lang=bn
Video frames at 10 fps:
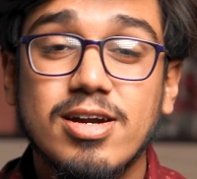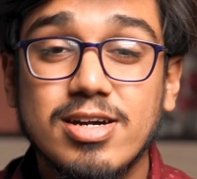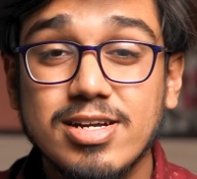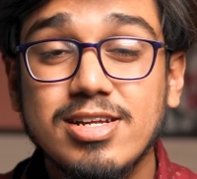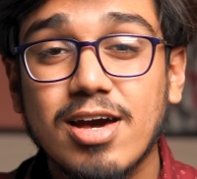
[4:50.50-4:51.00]

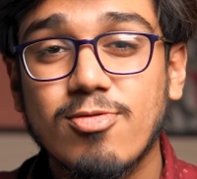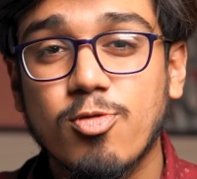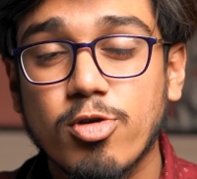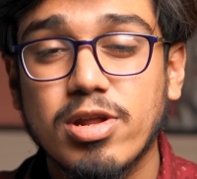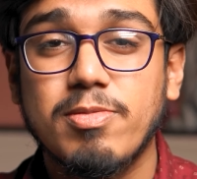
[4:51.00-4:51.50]
ডিডিআর
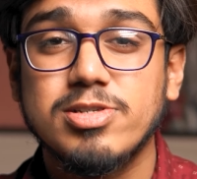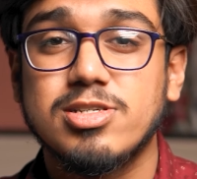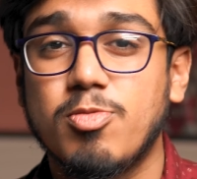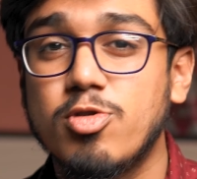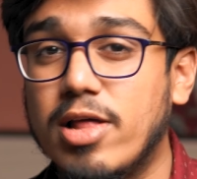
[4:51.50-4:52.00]
ফোর র্যামের
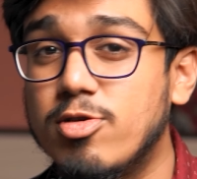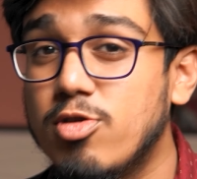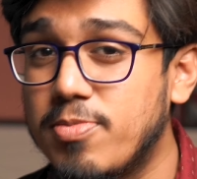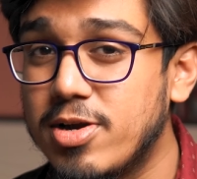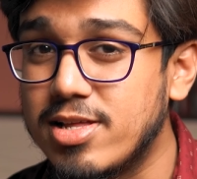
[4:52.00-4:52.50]
সাপোর্ট আদৌ
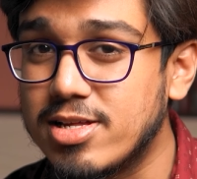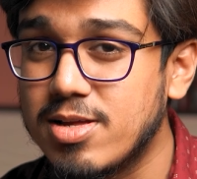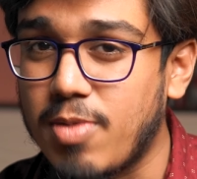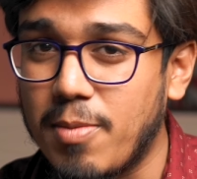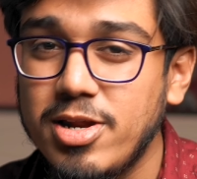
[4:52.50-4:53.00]
আপনারা দেখতে
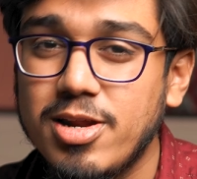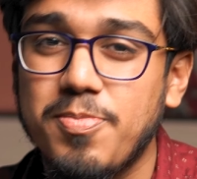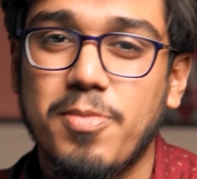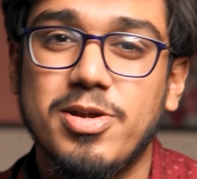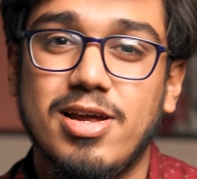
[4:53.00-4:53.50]
পাবেন না
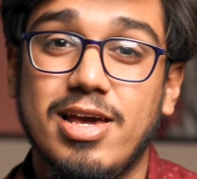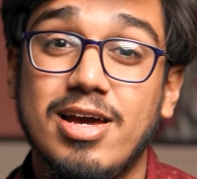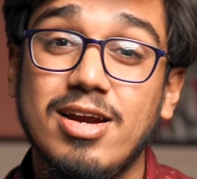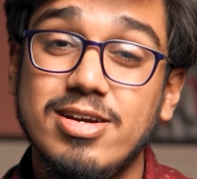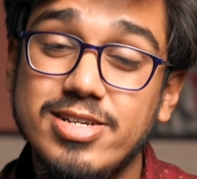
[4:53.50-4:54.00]
পাবেন না
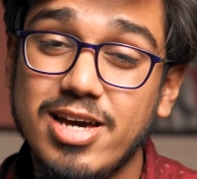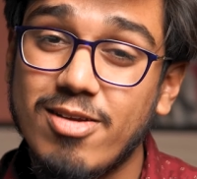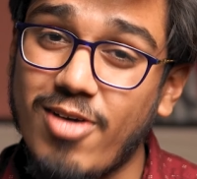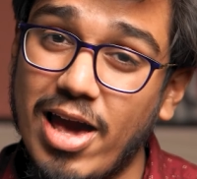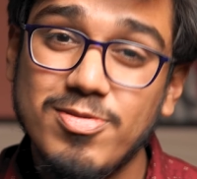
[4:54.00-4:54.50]
এখানে ডিডিআর
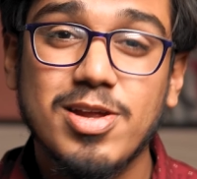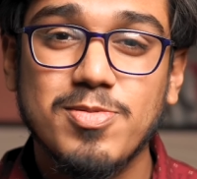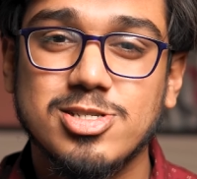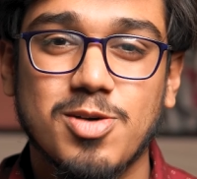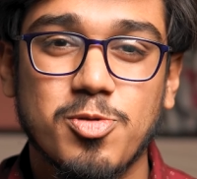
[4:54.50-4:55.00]
ফাইভ ফাইভ
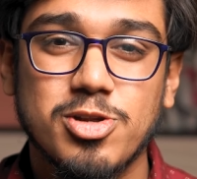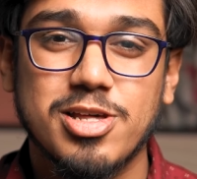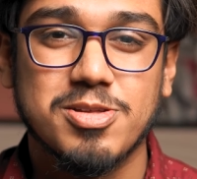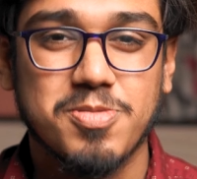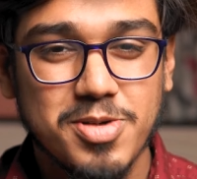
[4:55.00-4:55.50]
র্যামের সাপোর্ট
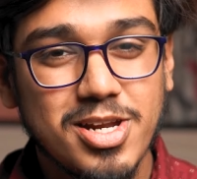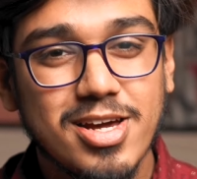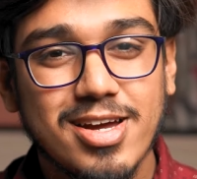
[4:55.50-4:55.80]
দেখতে পাবেন